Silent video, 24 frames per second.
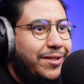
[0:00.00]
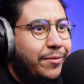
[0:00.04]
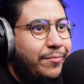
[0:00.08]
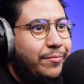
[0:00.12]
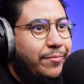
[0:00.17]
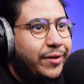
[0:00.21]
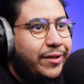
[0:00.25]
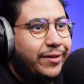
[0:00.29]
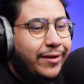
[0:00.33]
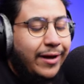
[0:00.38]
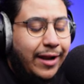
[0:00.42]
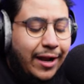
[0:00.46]

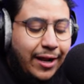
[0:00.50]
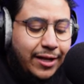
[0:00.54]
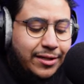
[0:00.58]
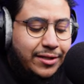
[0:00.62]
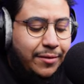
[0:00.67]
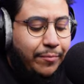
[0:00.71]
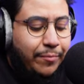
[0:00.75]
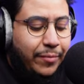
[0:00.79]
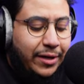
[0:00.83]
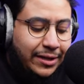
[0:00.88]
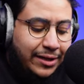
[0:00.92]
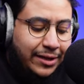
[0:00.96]
بظبطك الله
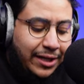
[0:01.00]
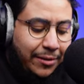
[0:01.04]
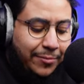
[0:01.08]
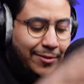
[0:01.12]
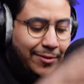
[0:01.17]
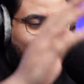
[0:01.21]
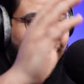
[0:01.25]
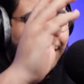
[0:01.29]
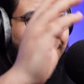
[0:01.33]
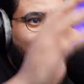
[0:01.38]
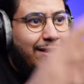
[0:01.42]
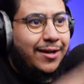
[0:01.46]
يظبطني
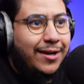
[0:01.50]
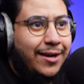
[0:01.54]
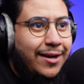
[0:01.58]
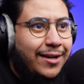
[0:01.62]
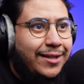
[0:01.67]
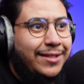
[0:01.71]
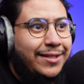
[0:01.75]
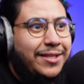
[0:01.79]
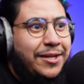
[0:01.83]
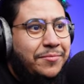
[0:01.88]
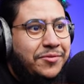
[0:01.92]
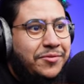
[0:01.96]
بالاكل
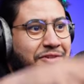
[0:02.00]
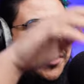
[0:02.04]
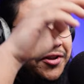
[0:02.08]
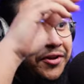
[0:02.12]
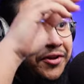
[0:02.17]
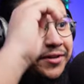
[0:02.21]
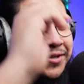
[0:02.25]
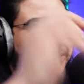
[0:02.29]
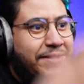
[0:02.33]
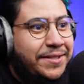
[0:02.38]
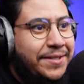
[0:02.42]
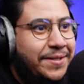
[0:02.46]
آه،
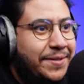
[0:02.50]
تبشر